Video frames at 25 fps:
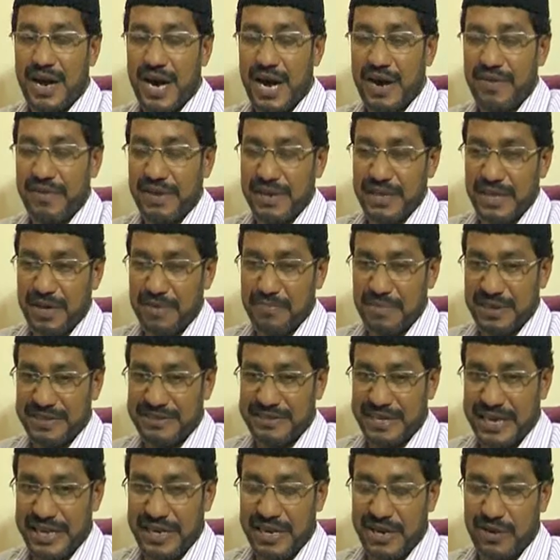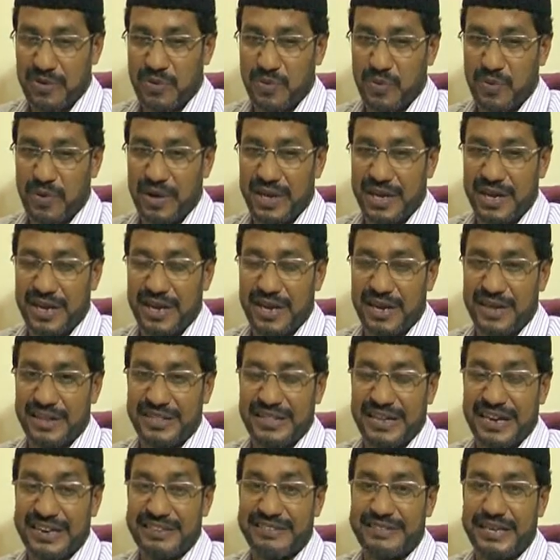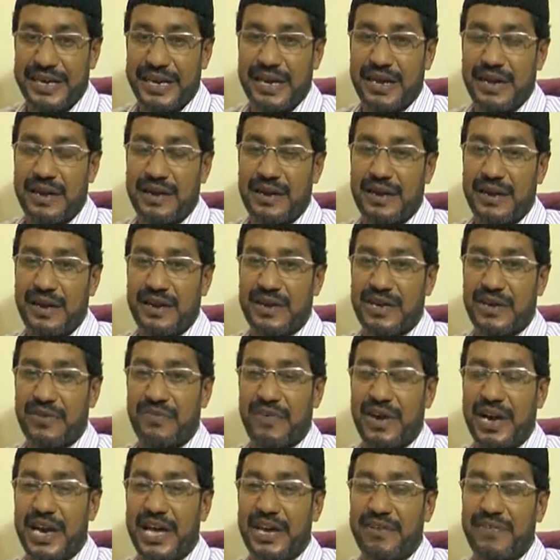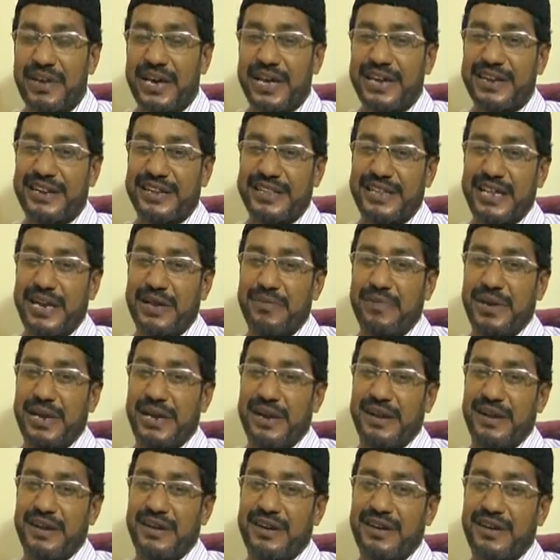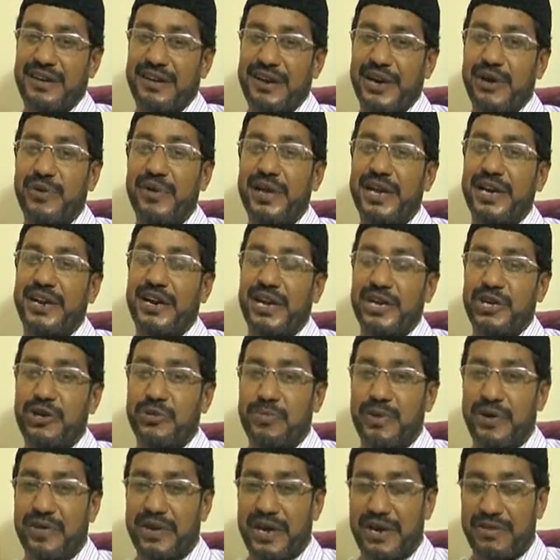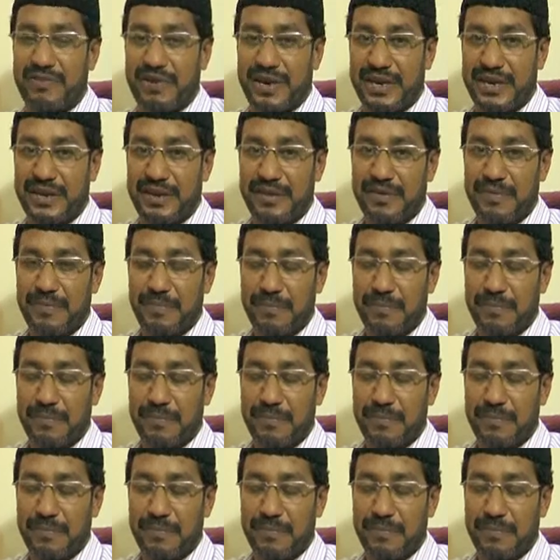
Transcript: அவன் நம்ம செய்யக்கூடிய நற்செயல்களுக்கு விளைவு என்ற நிலைமையில் கருணை காட்டுபவனாவான்